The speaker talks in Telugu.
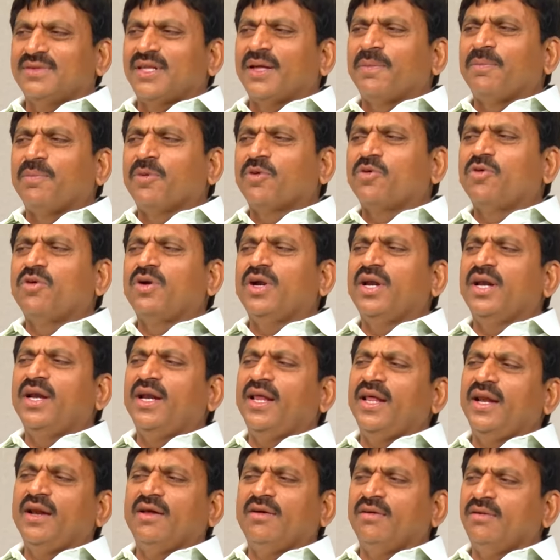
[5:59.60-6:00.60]
తప్పకుండా
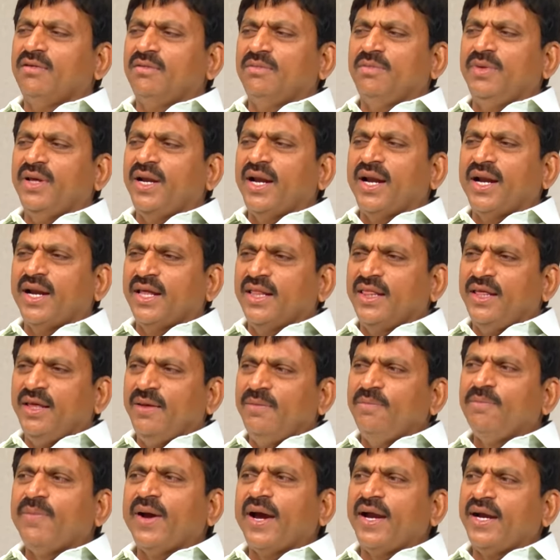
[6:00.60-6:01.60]
నేను మీరు అన్నది
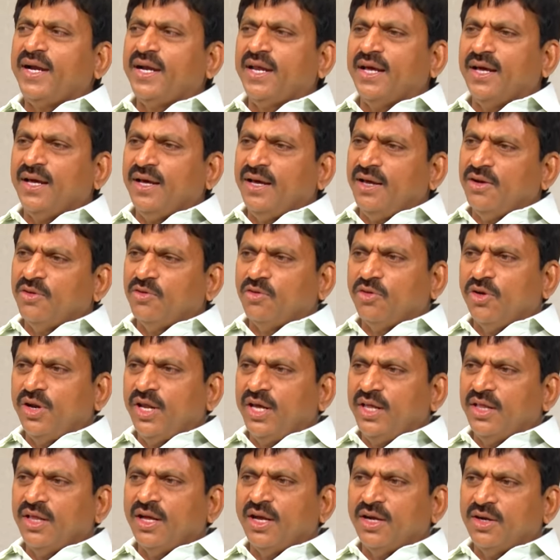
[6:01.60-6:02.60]
బయట
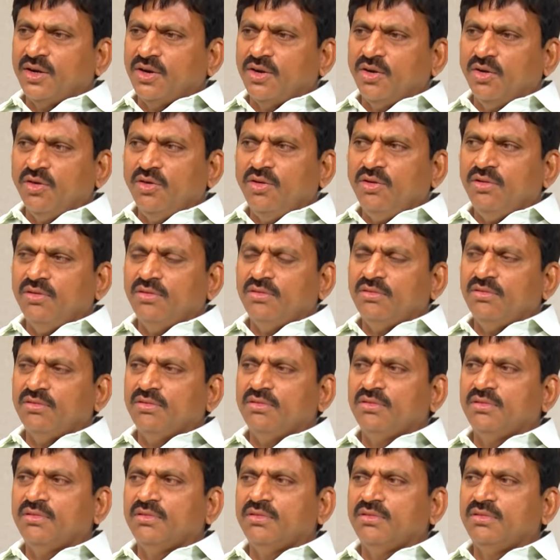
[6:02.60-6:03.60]
అనుకునే దాంట్లో
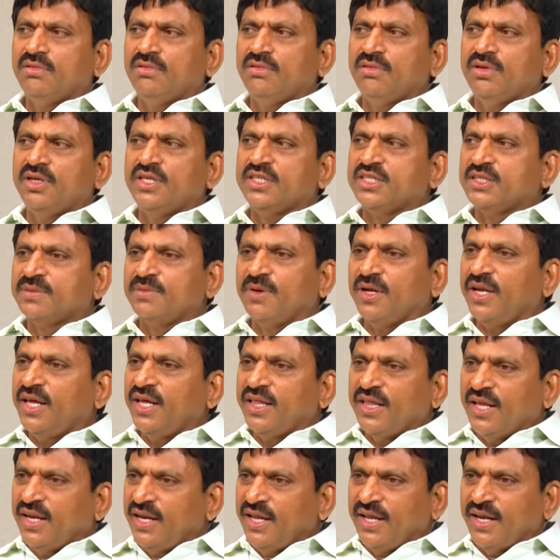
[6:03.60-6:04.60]
నిజమో
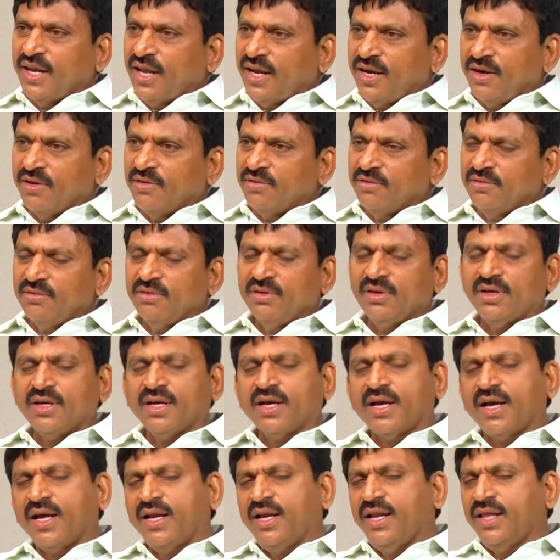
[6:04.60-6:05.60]
లేదని నేను అనను
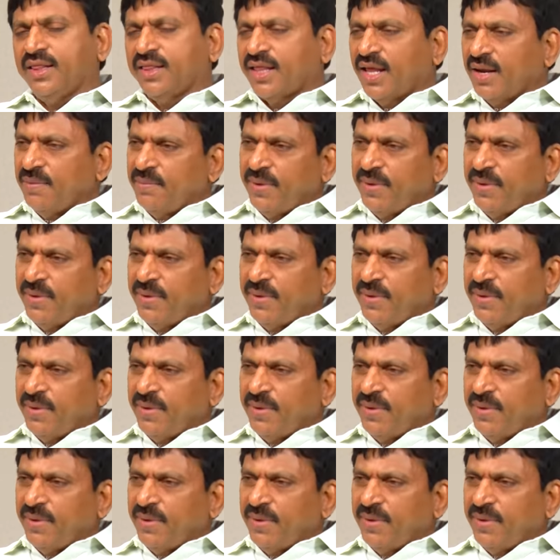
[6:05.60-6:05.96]
కానీ తన